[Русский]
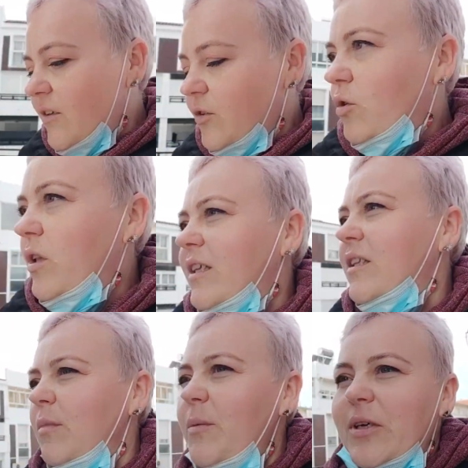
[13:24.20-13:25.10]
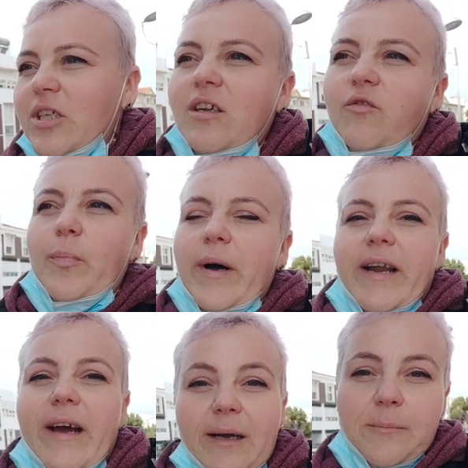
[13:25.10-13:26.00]
Все, ладно, мы пошли в
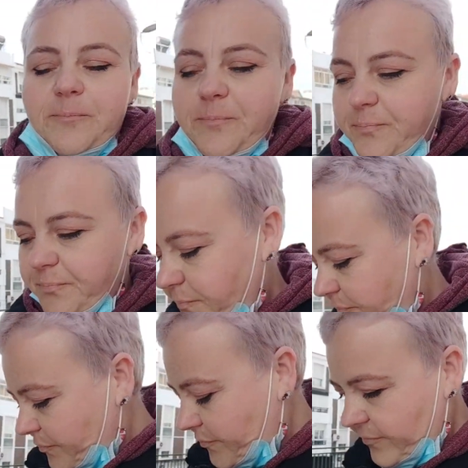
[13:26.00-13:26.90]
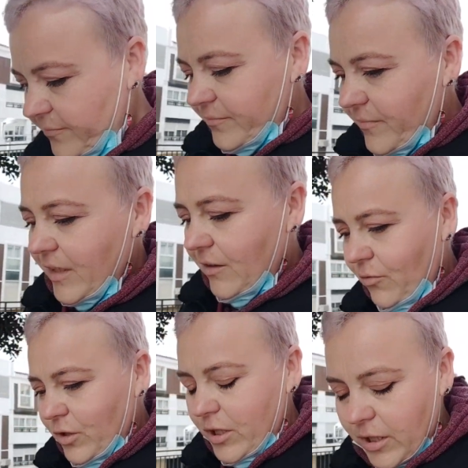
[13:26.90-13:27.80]
поля. Вот.